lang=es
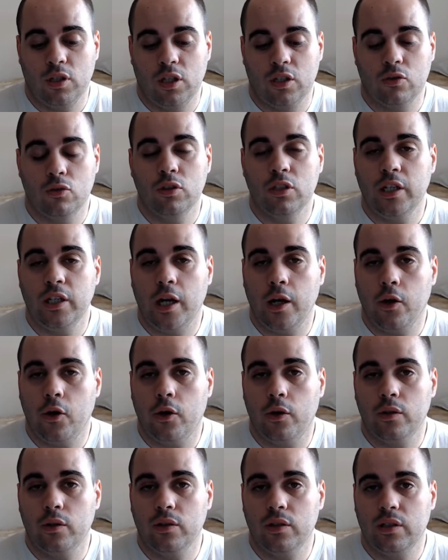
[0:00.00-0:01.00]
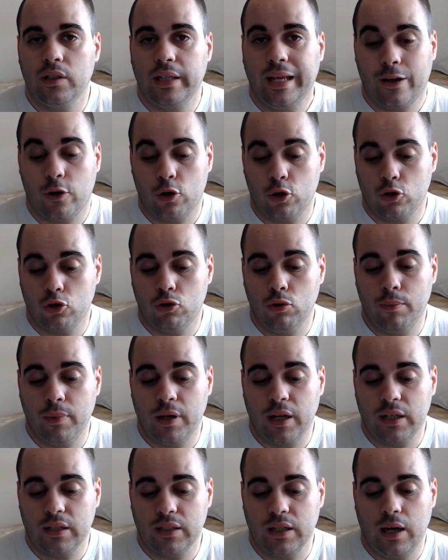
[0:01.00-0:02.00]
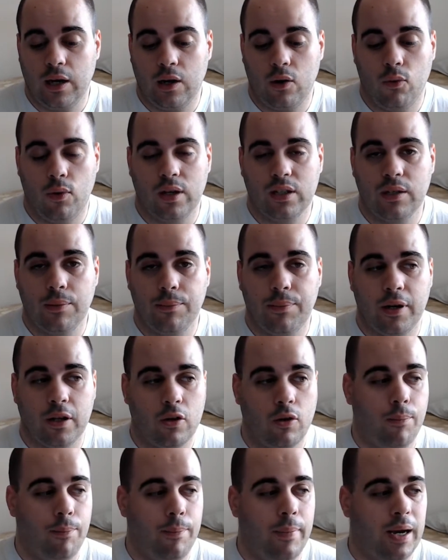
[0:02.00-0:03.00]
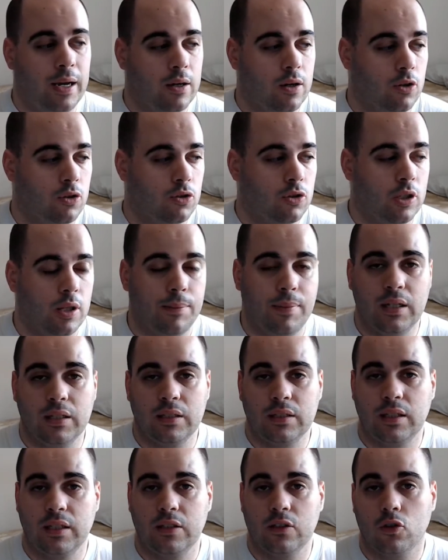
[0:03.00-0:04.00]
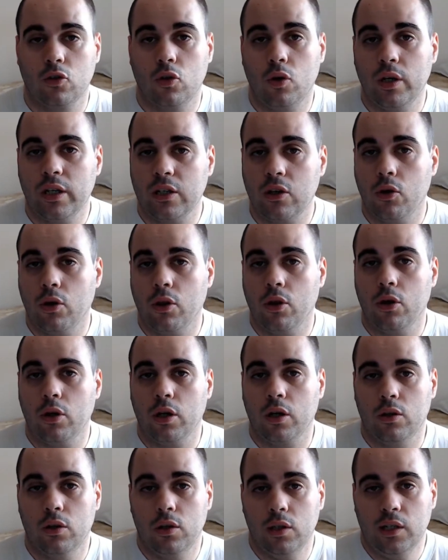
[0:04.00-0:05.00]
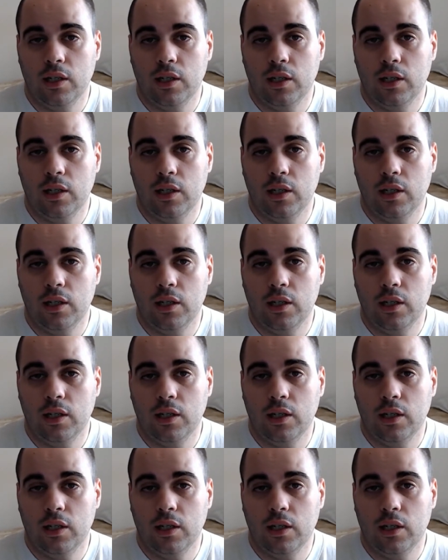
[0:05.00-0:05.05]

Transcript: un dinero, te acostumbras a jugar siempre con macros y demás, que no es lo idóneo,